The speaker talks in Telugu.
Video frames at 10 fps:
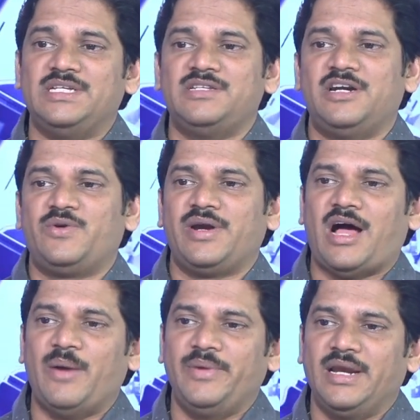ఇచ్చినటువంటి
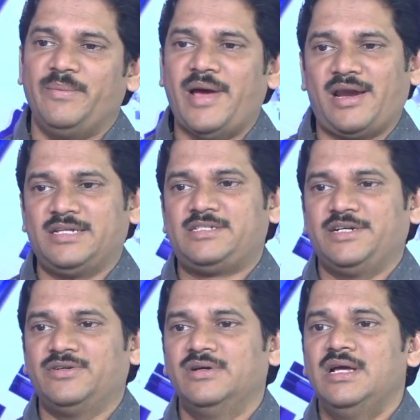హామీలను బ్యాలెన్స్
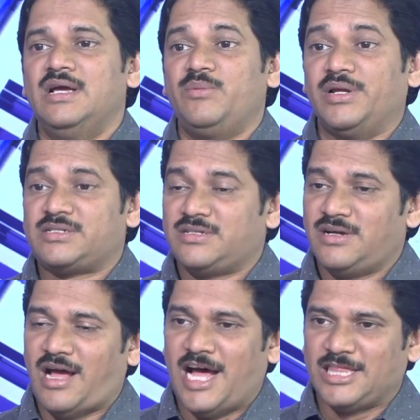చేయడం ప్లస్
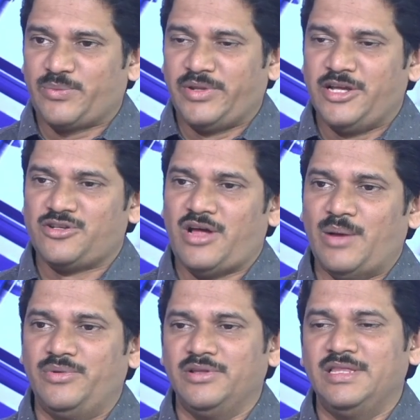ఆంధ్రప్రదేశ్లో
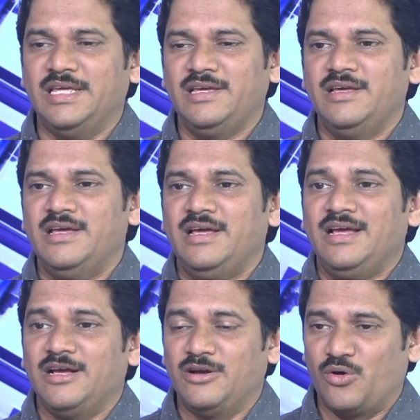అభివృద్ధి
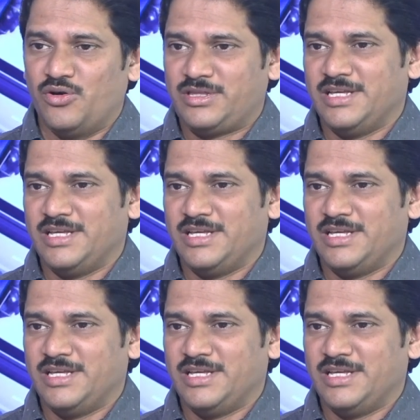గ్రోత్